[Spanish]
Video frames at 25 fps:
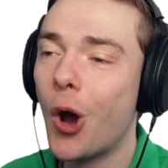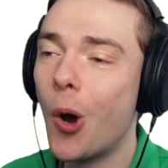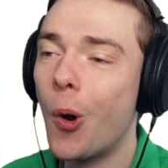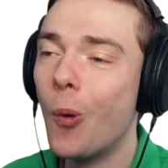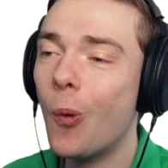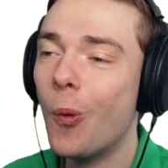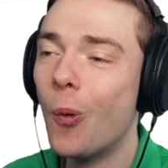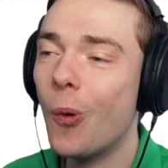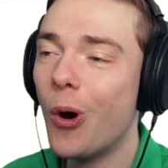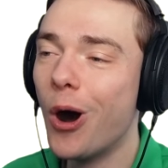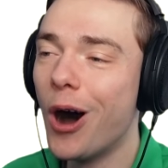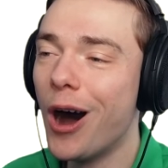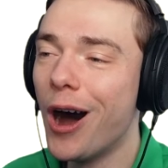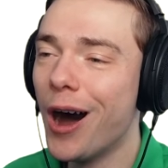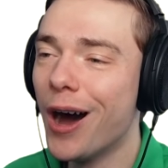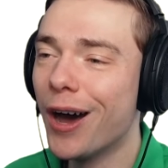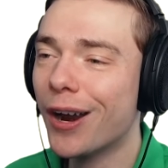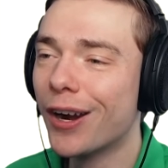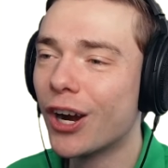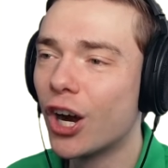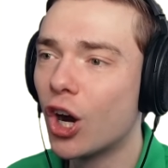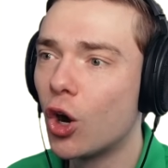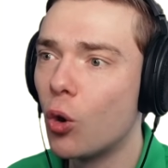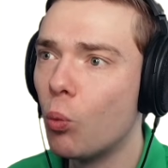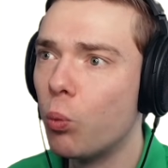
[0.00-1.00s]
al
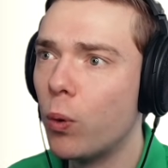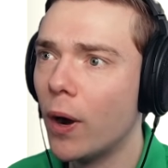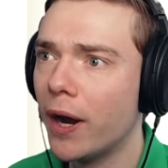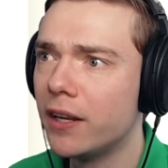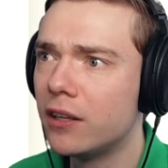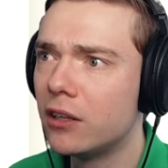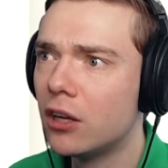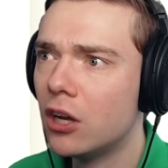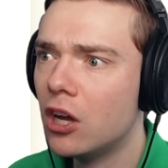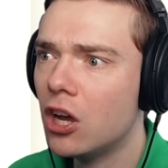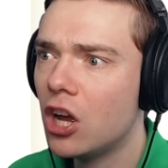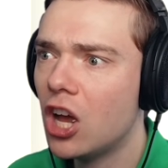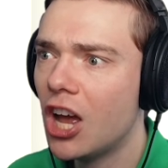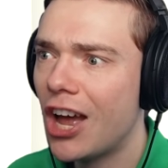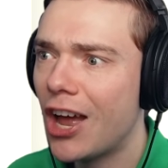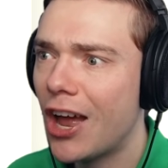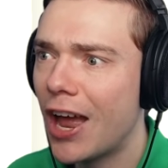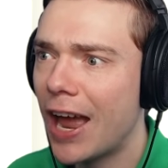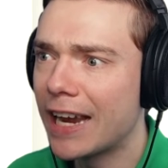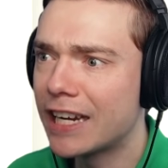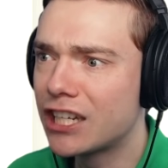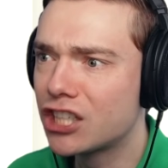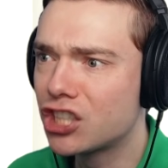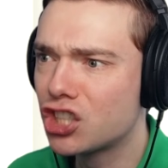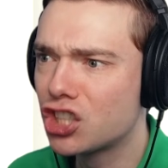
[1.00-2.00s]
agua. Aguarden.
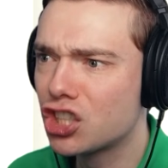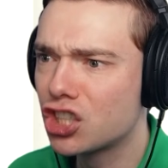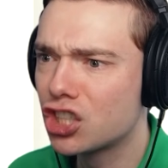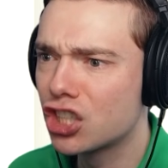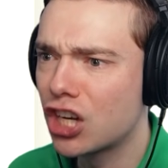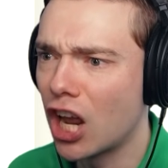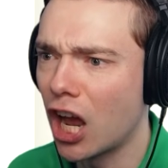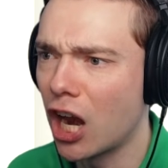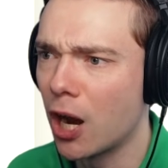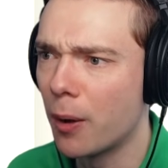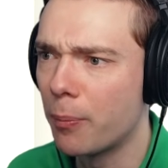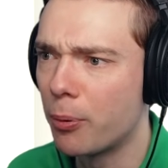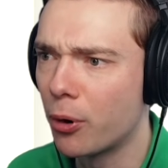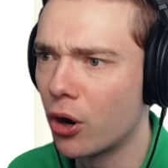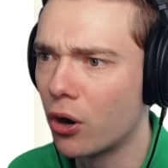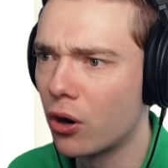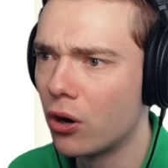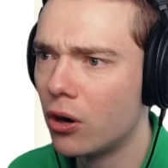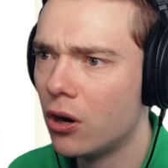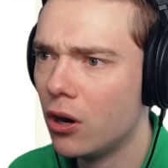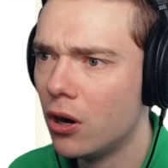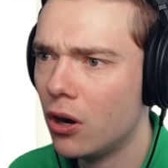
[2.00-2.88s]
Excalibur.